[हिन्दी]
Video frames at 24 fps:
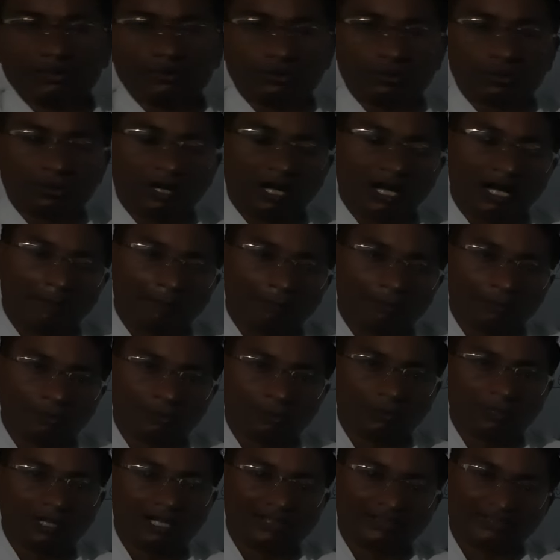जो आप
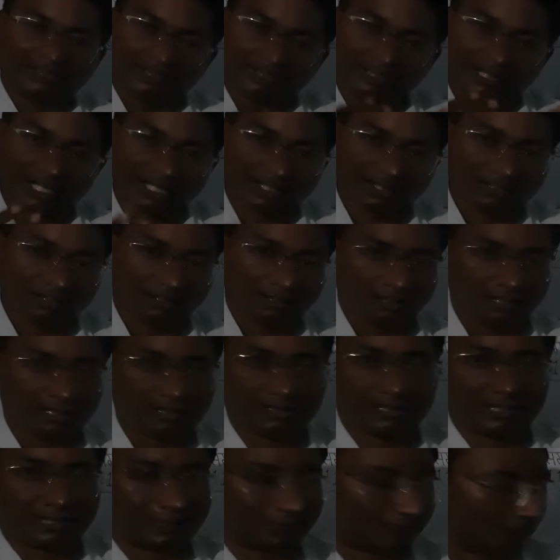लोग वहाँ से जाके देख
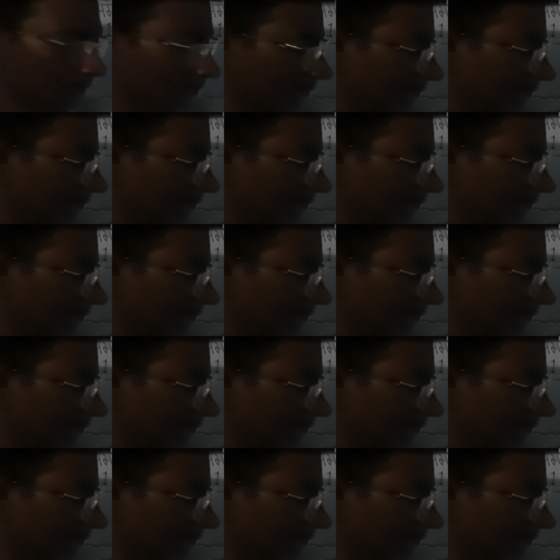सकते